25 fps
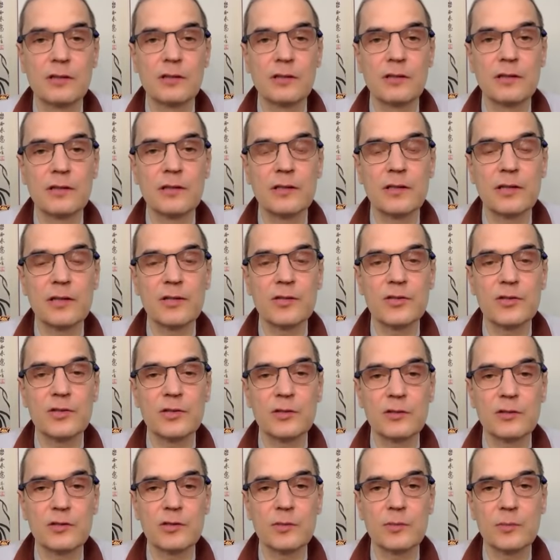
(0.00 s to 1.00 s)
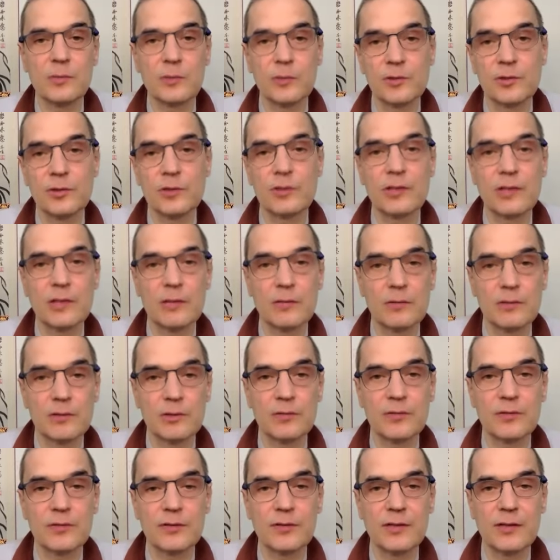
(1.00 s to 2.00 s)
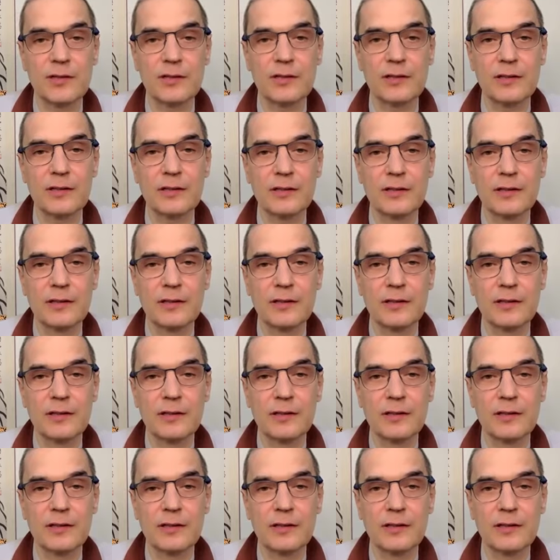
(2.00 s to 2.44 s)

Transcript: inne istoty, żeby osiągnęły oświecenie.